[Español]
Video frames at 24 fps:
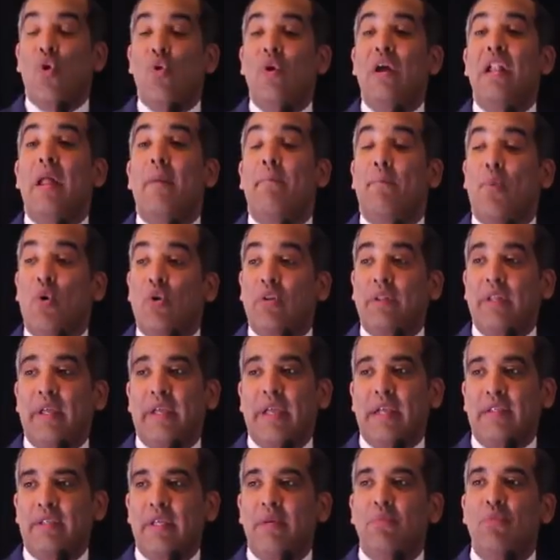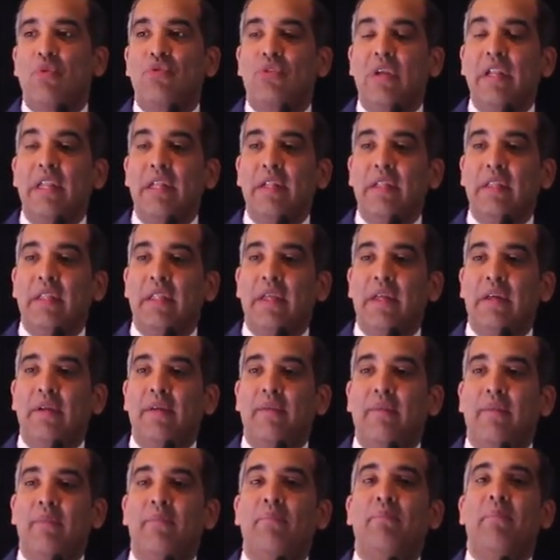con el aporte que hacemos el ITLA,
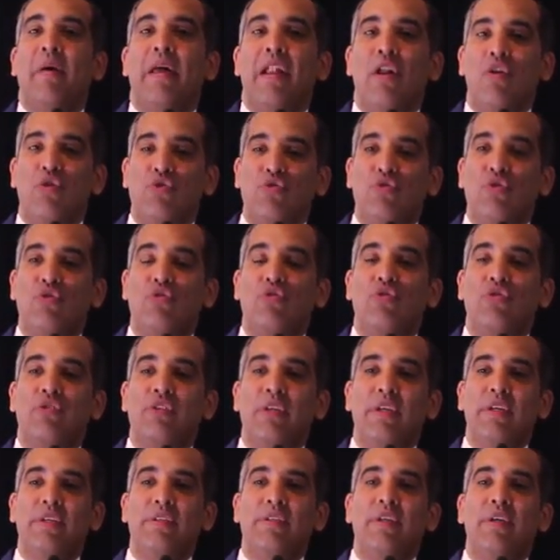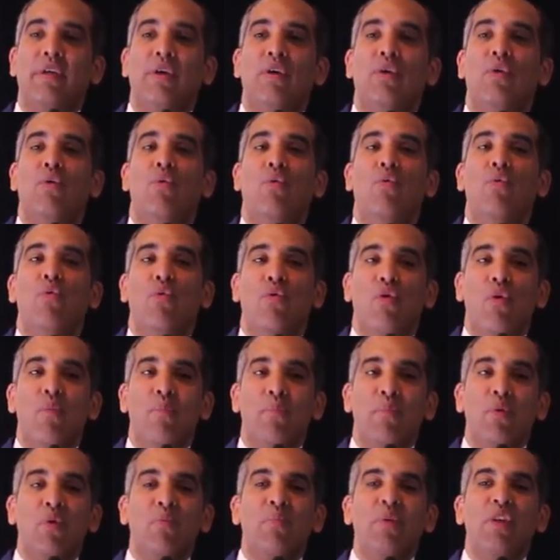para nosotros es un
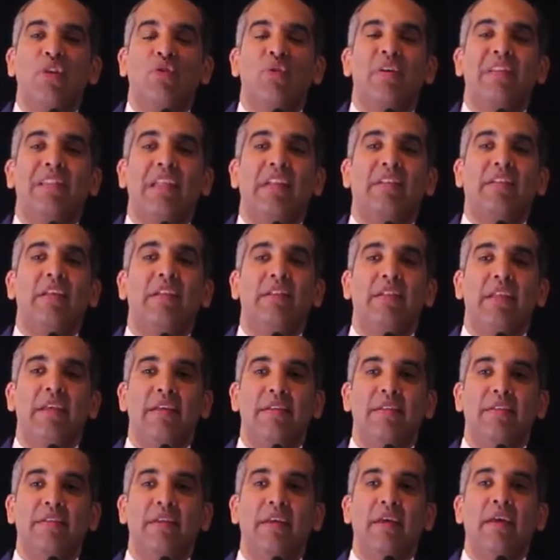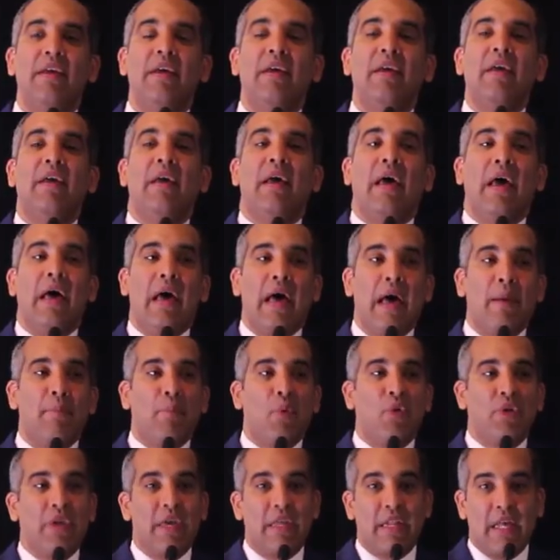compromiso de trascendencia.
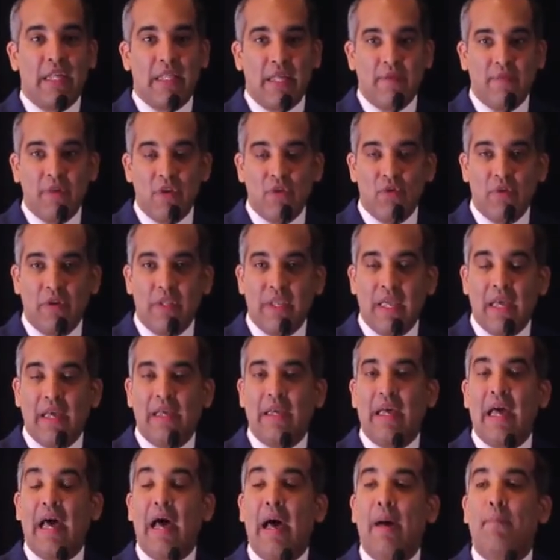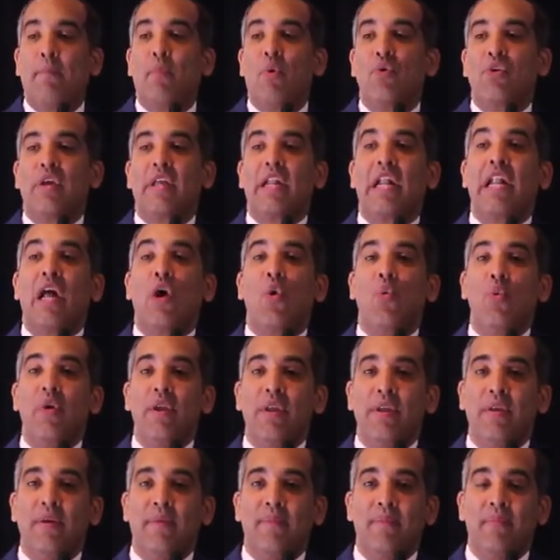Apoyar a David Julián, apoyar a la UI,